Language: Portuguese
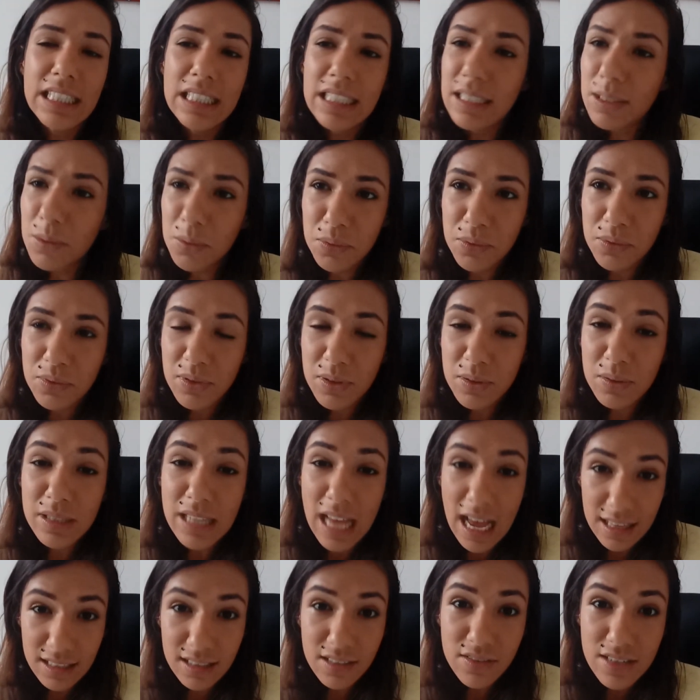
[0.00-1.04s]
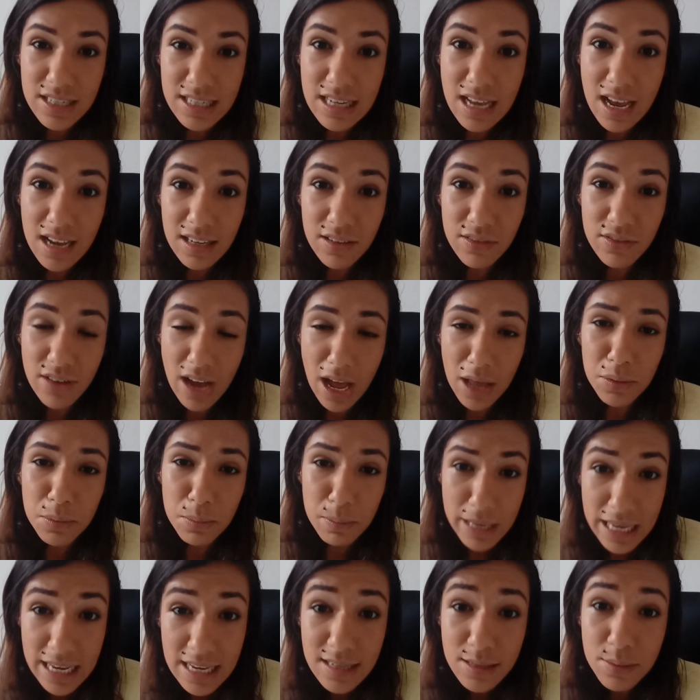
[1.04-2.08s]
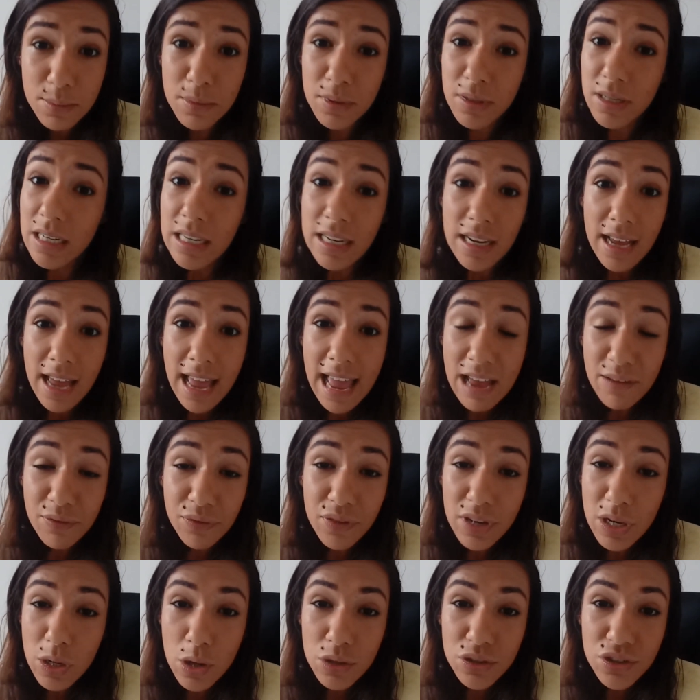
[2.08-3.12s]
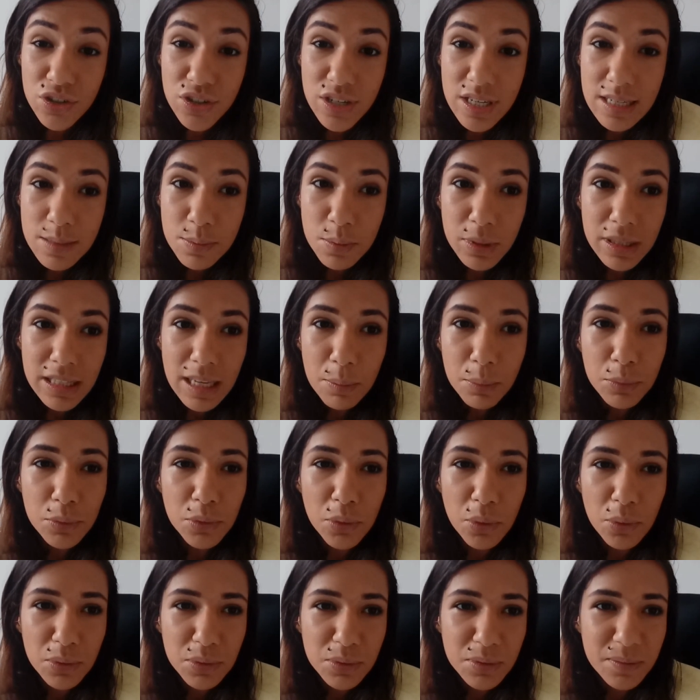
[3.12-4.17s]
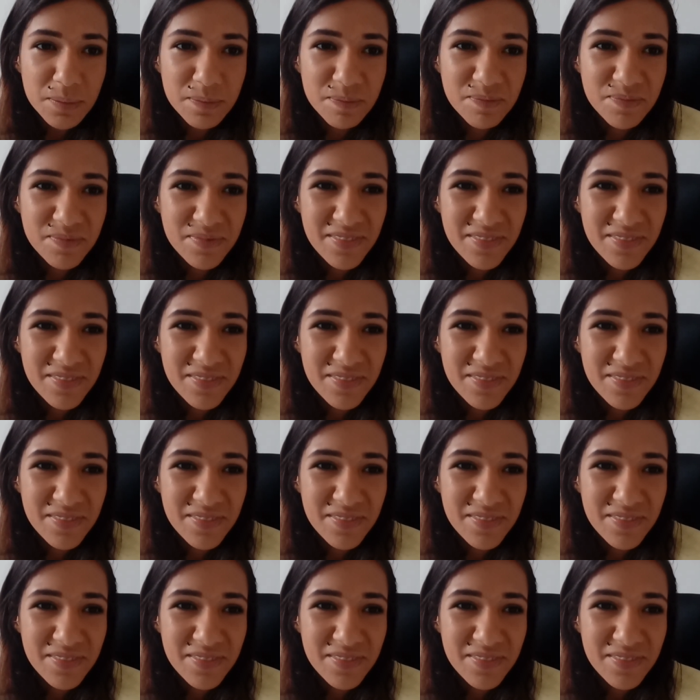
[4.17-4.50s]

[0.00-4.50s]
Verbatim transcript: Não duvido nada que vai ser arquivado mesmo. É filhotismo o tempo todo.